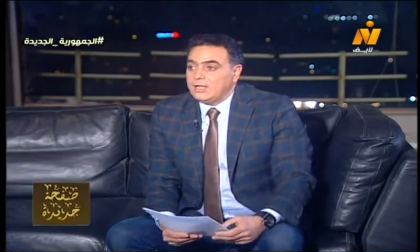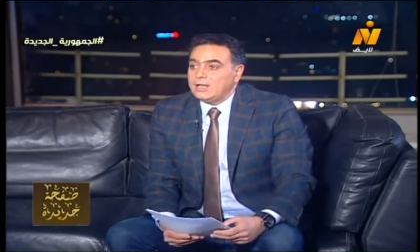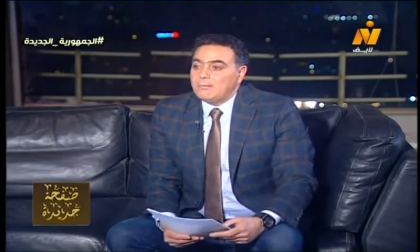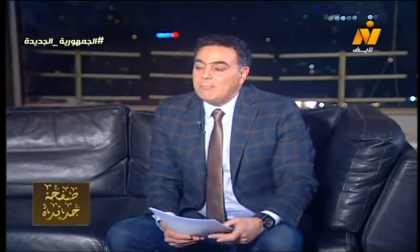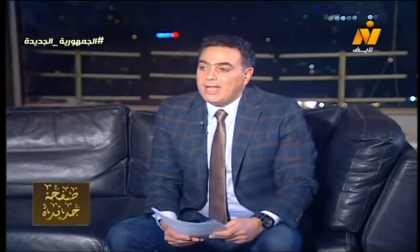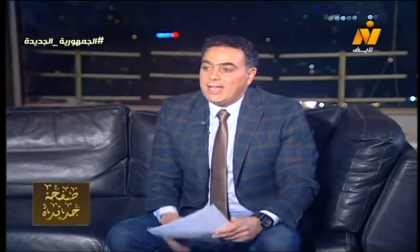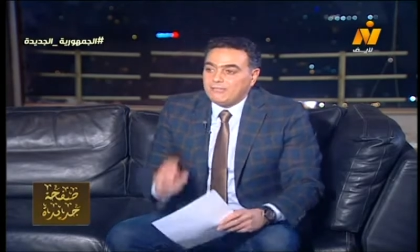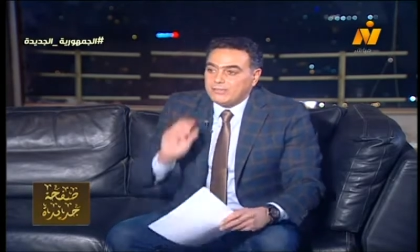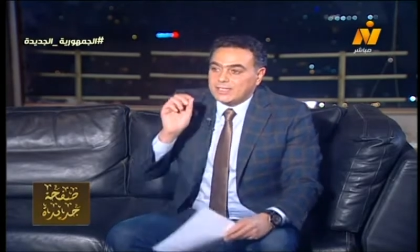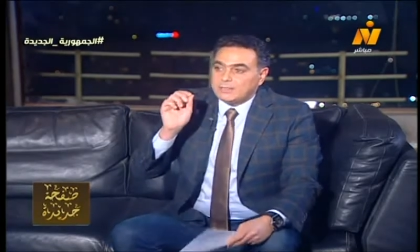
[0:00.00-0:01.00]
لما قال
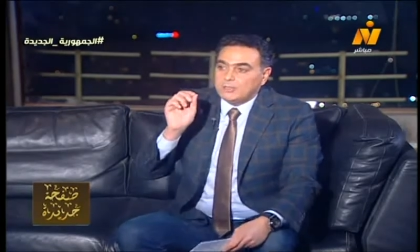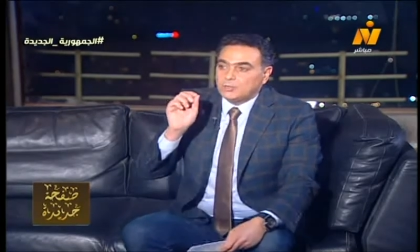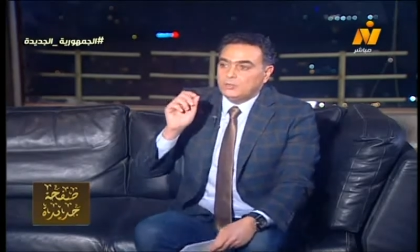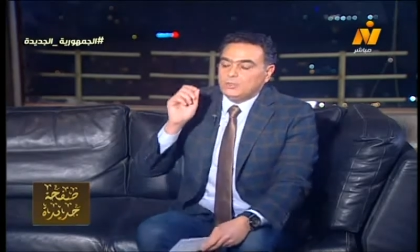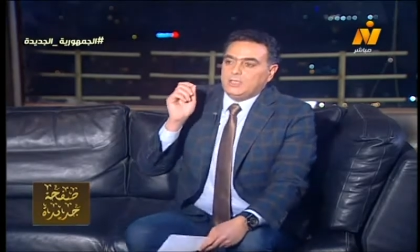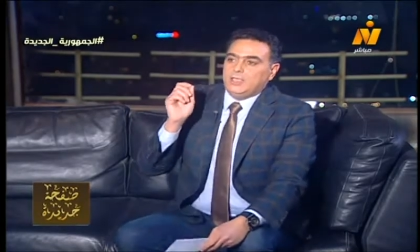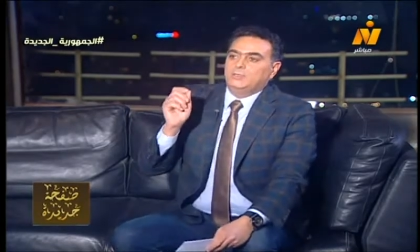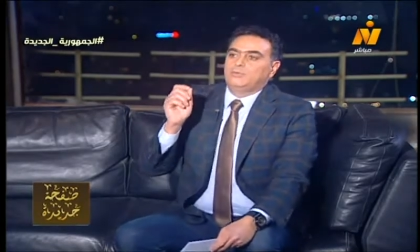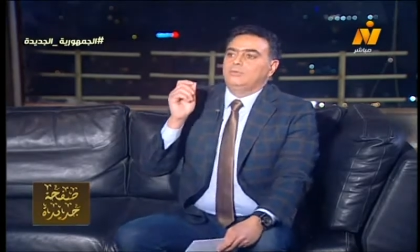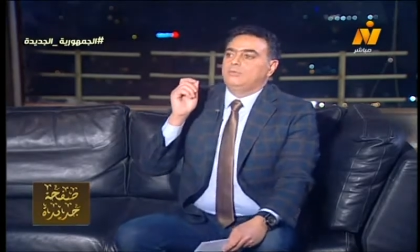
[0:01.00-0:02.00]
في كلمته
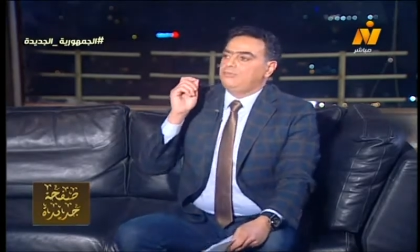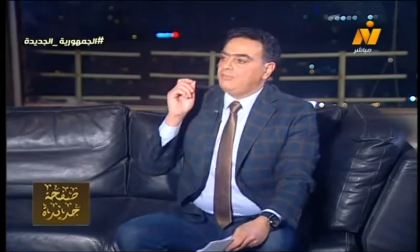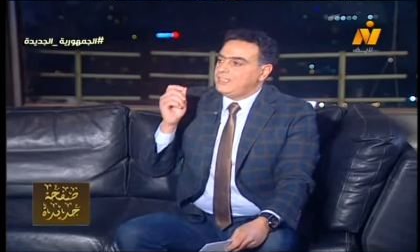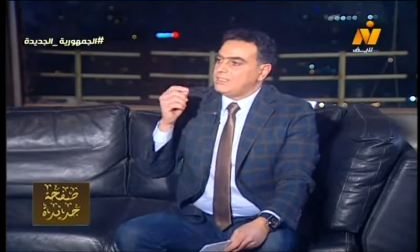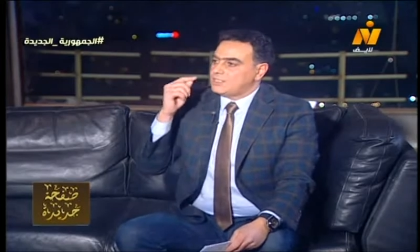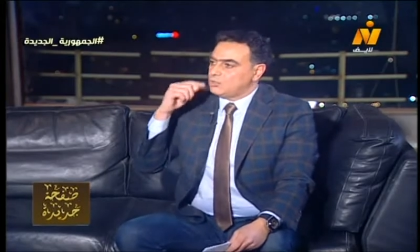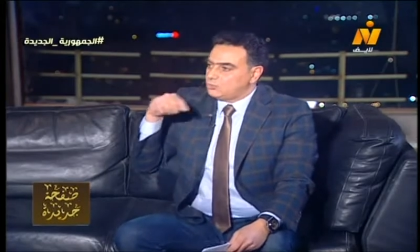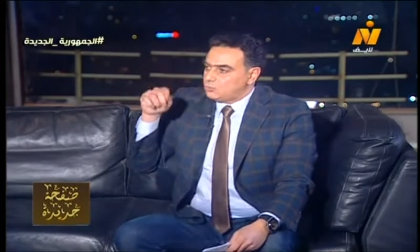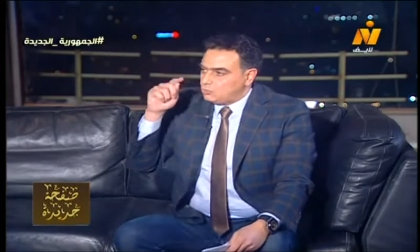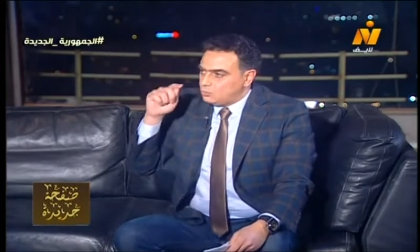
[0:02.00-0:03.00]
انه في
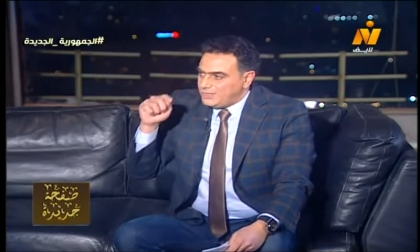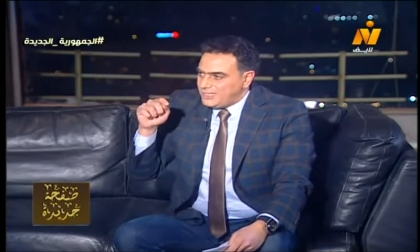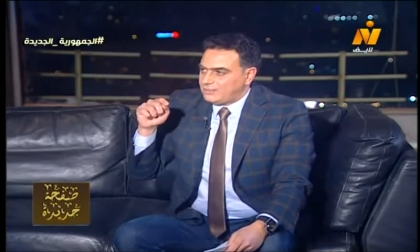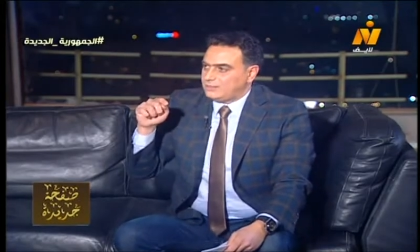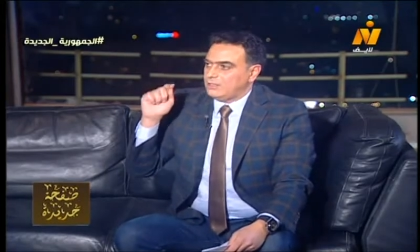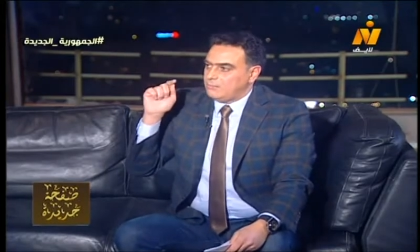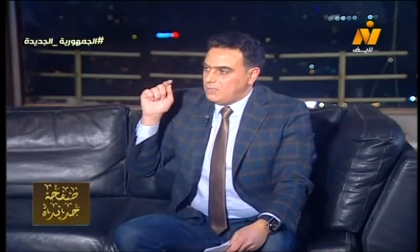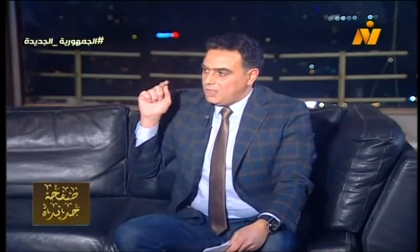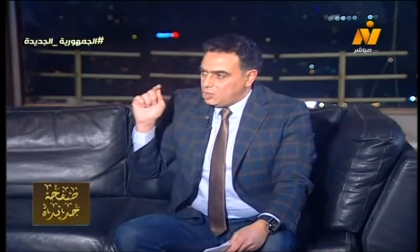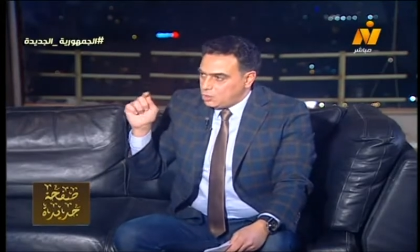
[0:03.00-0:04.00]
600
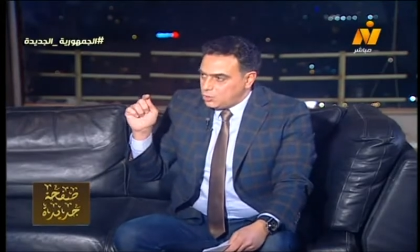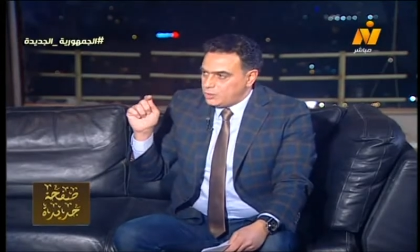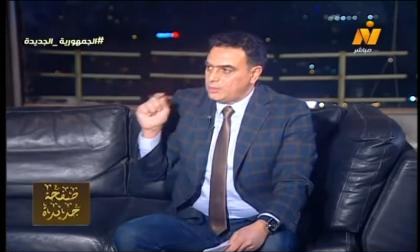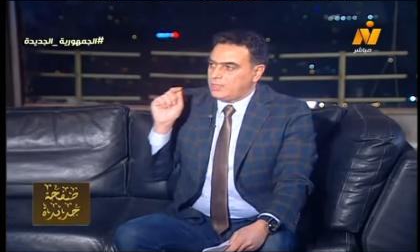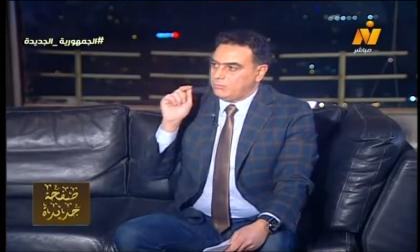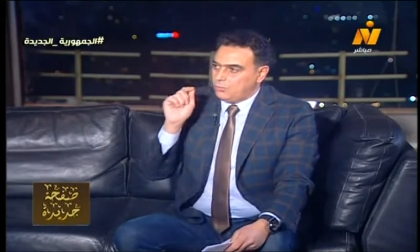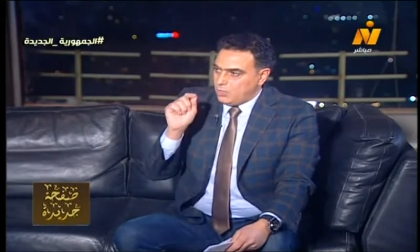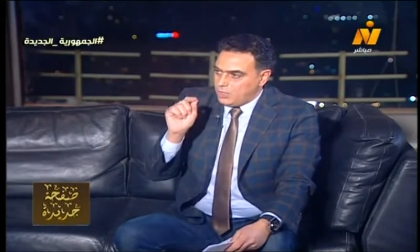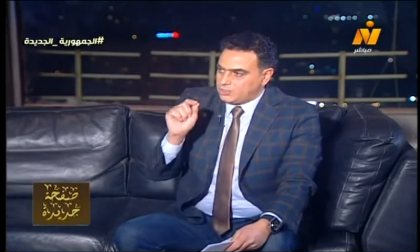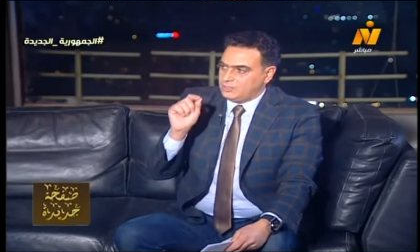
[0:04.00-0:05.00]
مليون
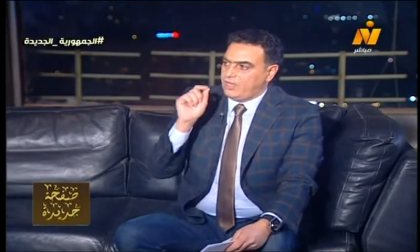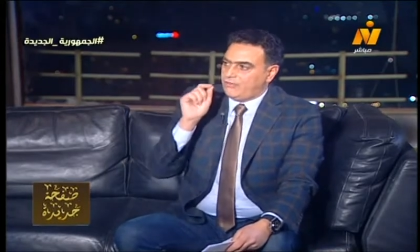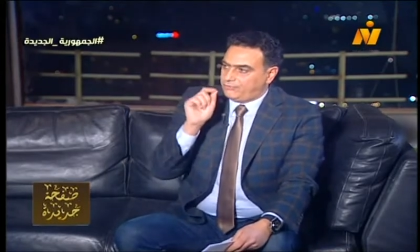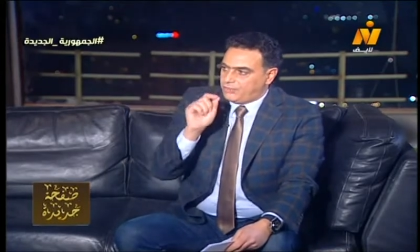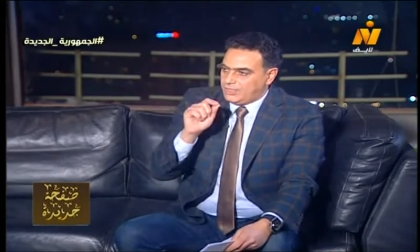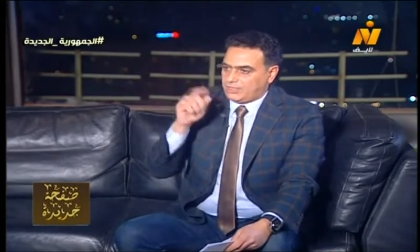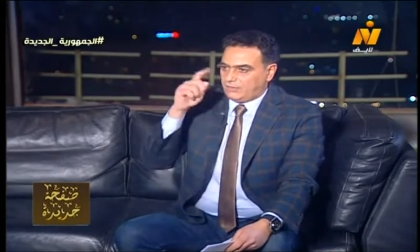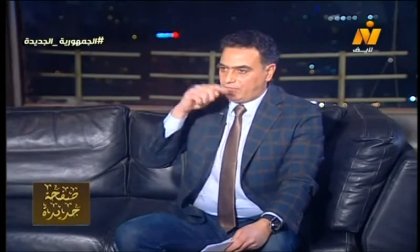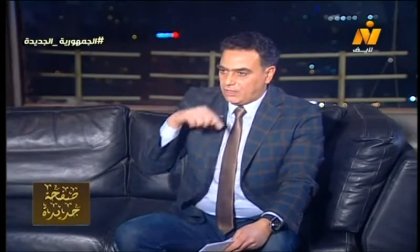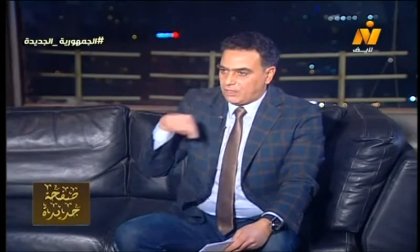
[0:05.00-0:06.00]
مواطن افريقي
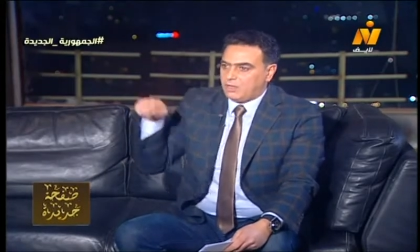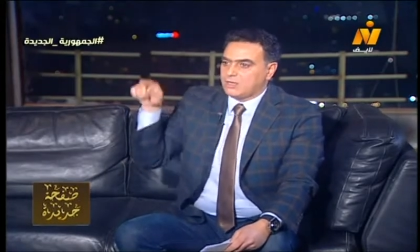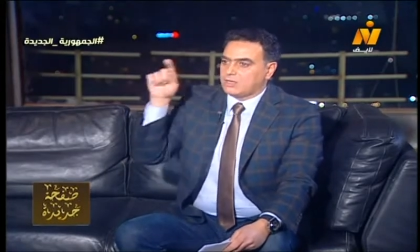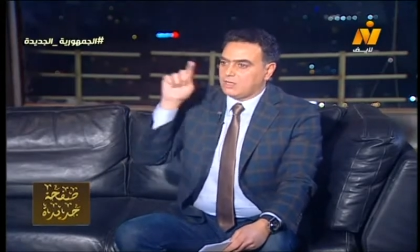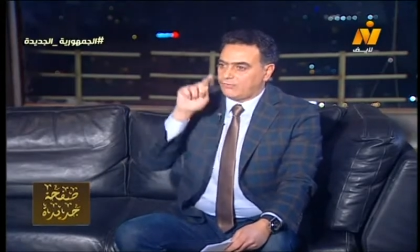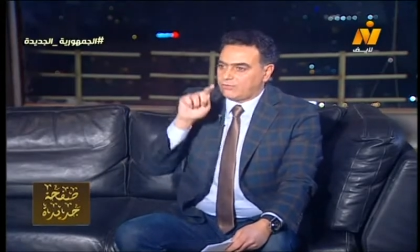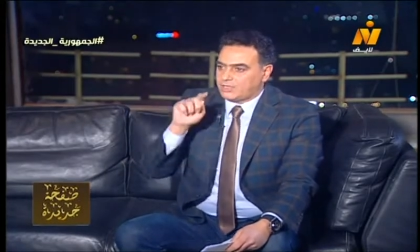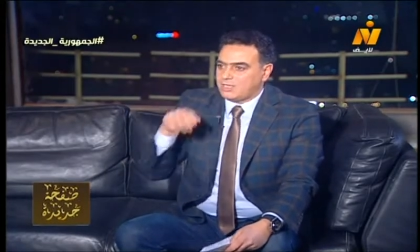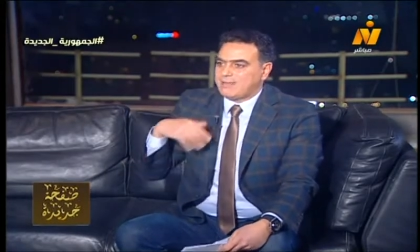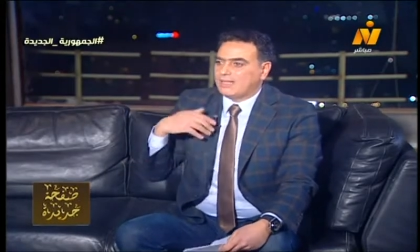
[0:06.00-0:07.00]
في القاره
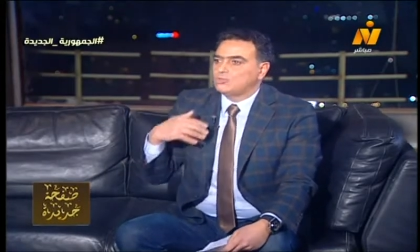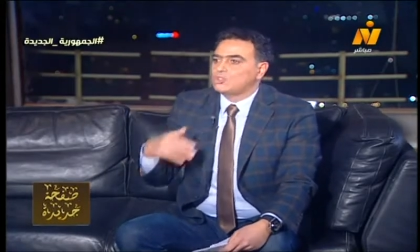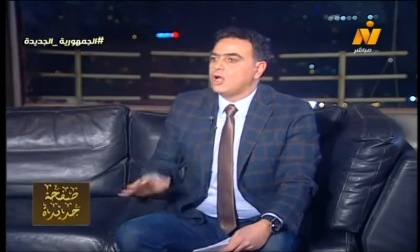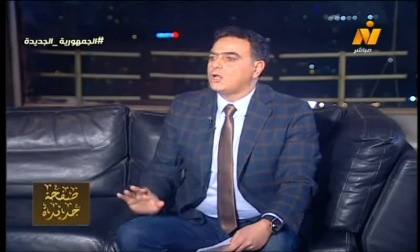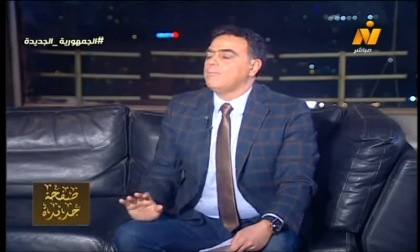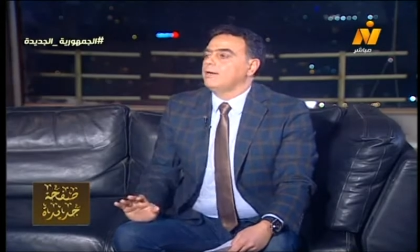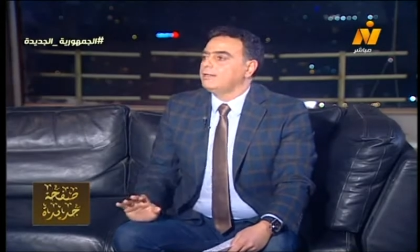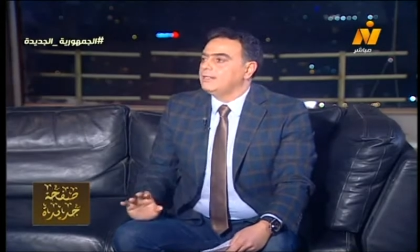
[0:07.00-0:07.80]
الافريقيه ما عندوش كهرباء